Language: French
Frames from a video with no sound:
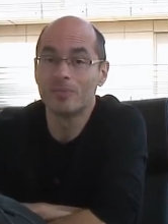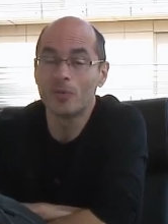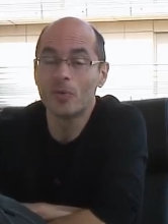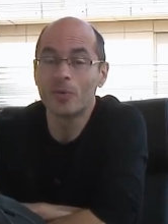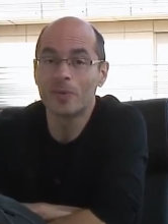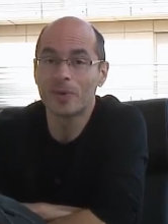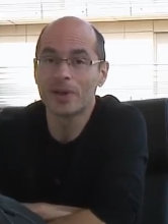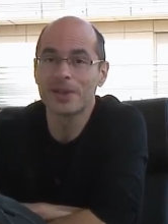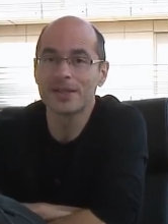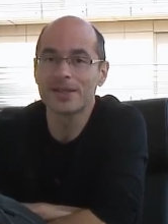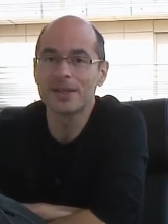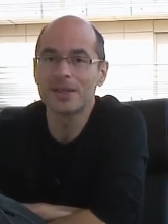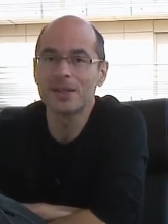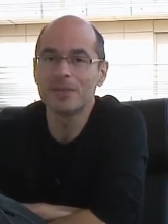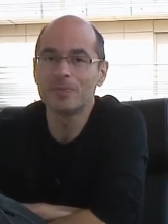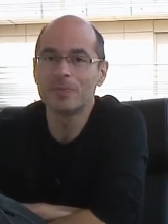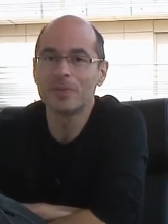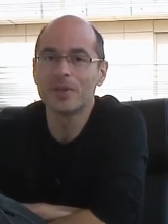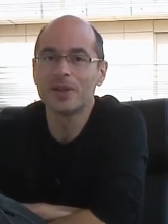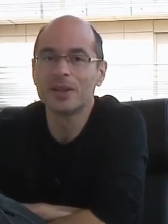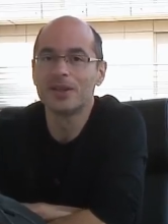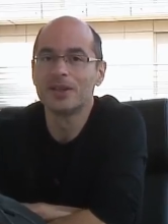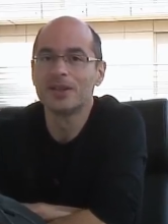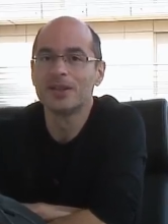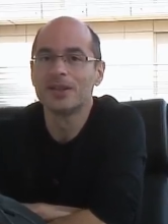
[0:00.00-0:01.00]
mon principe.
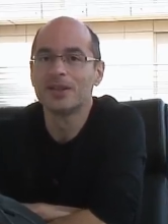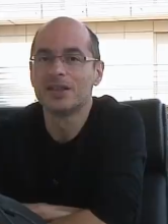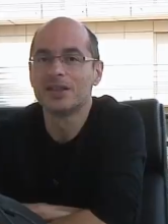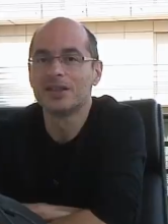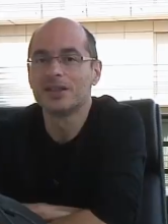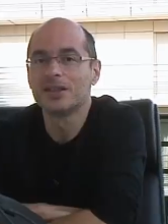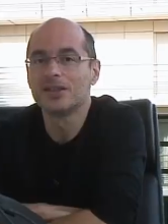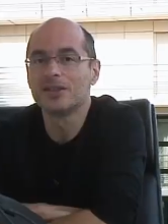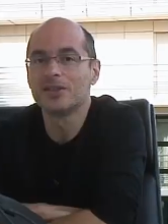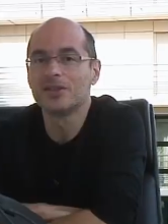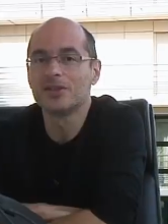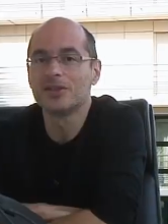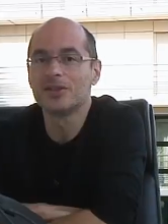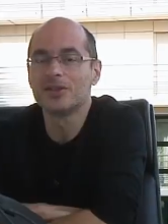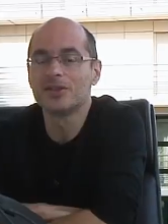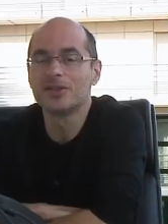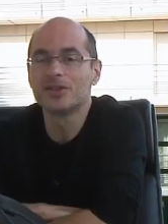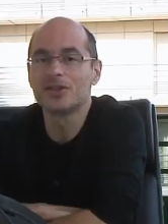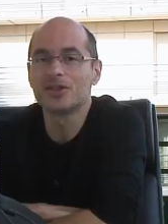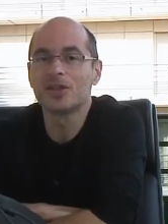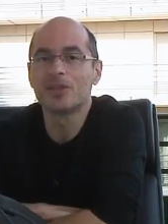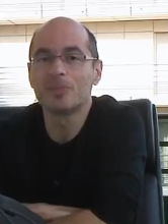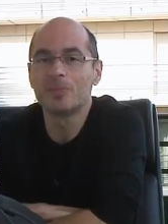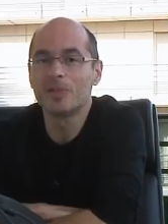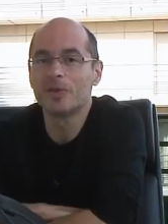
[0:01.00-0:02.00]

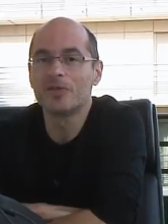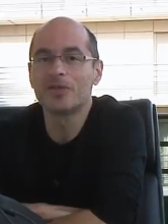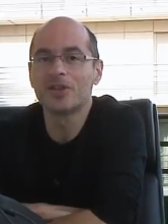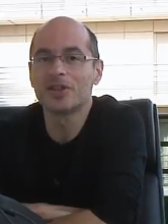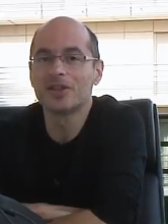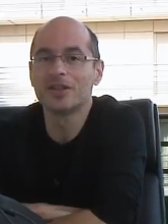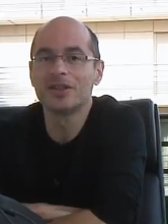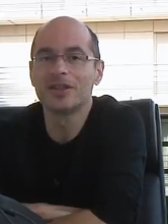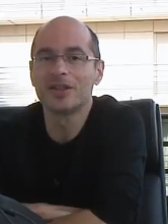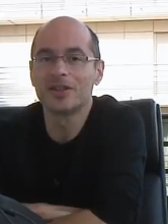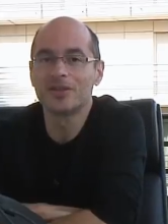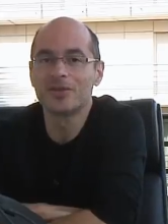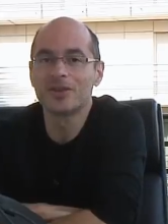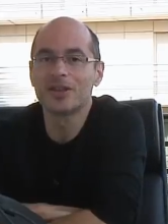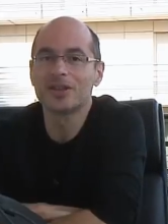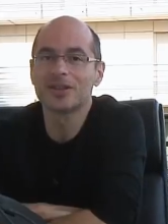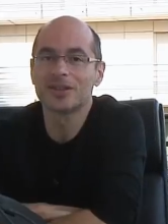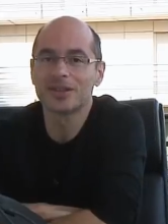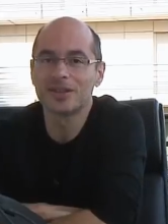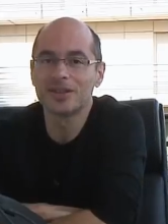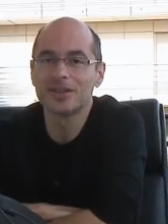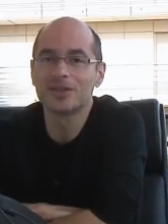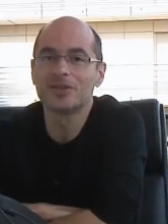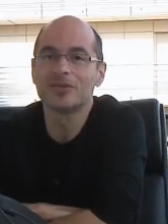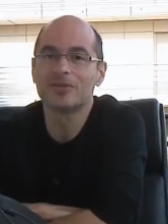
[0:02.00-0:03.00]
Euh, J'aime pas voir des
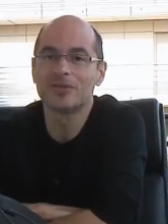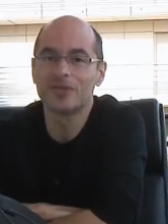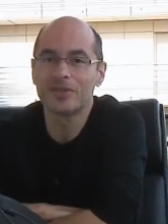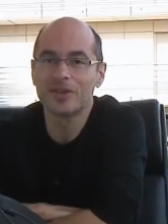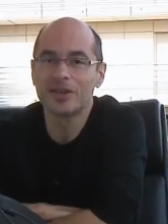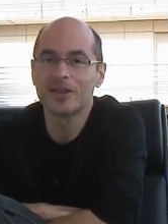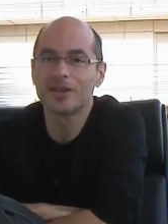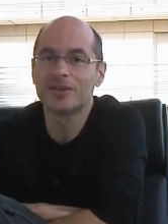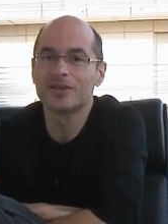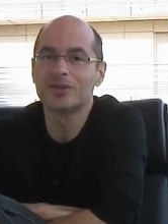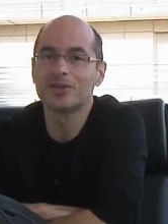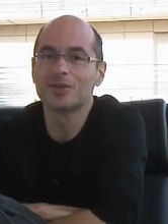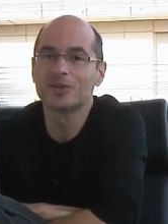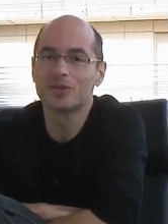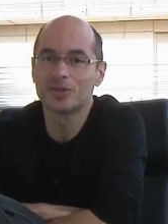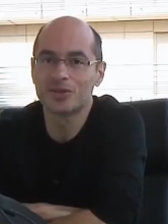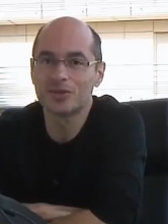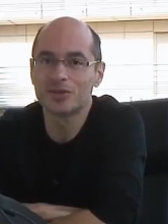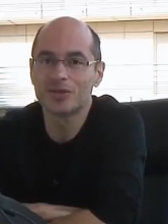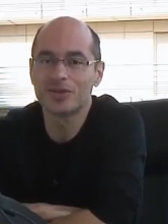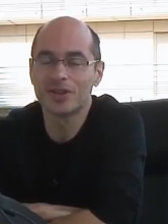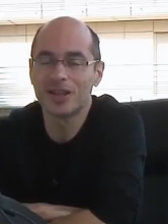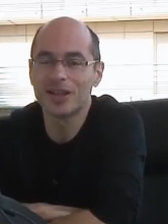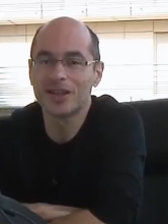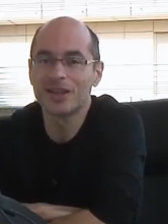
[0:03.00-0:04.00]
dégueulasseries se faire dans ce
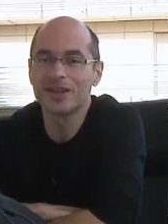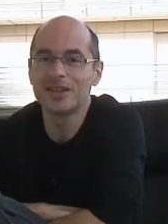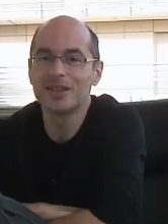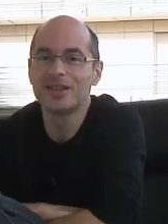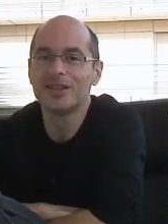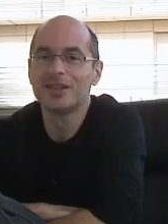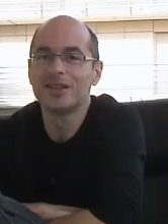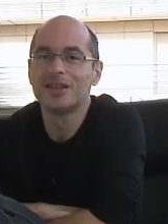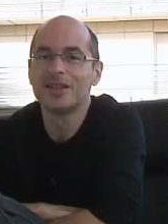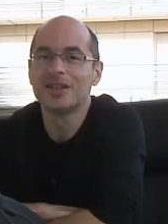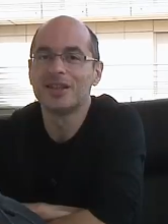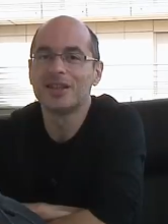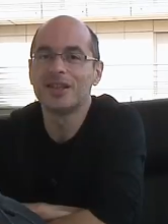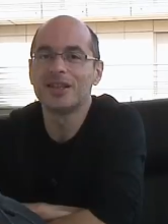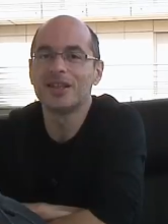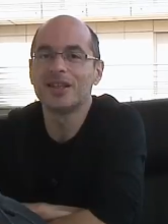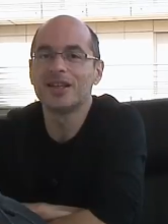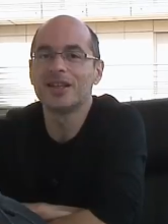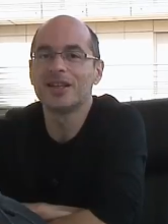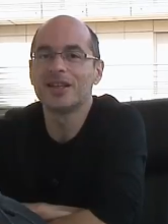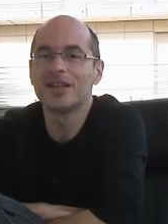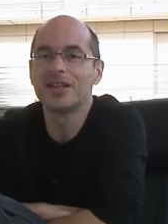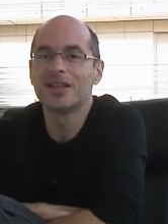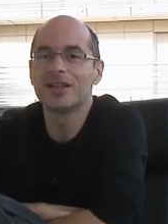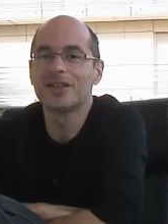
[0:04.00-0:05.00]
journal
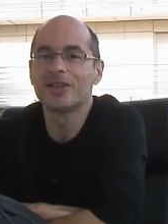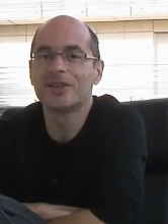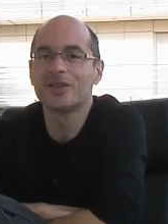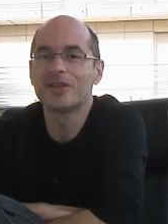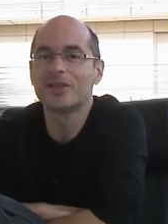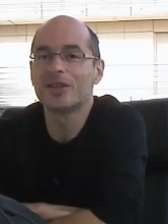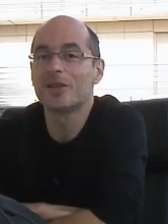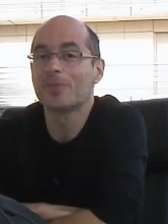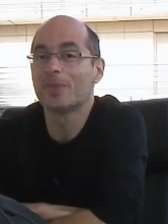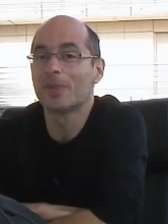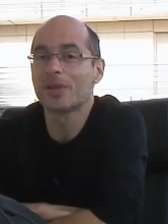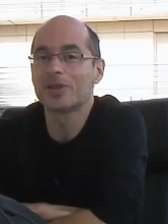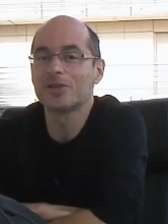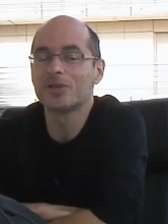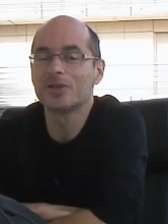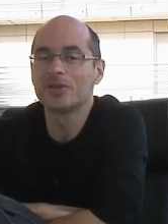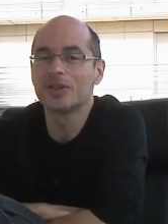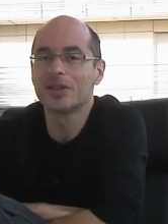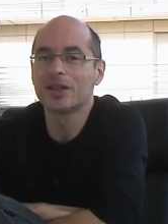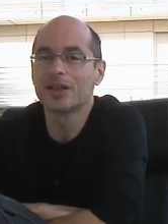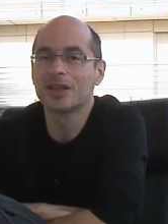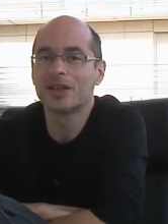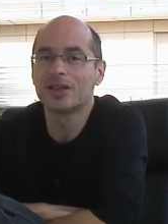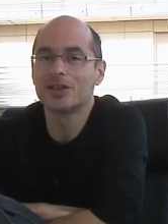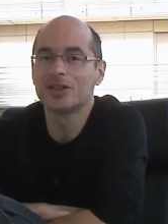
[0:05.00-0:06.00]
et euh, qu'il n'y ait
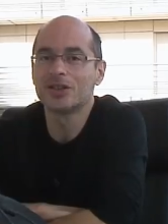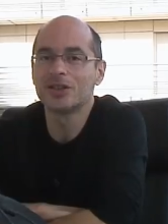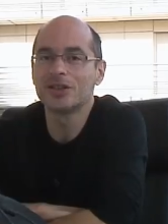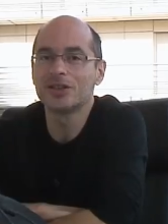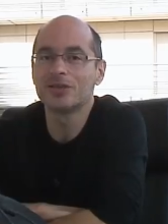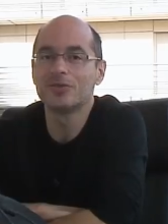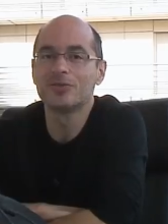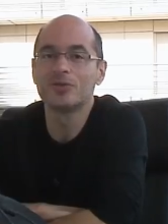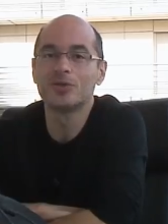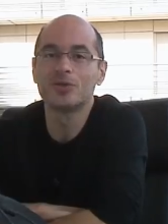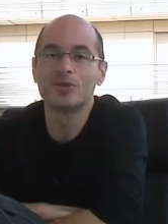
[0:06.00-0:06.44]
personne qui réagisse.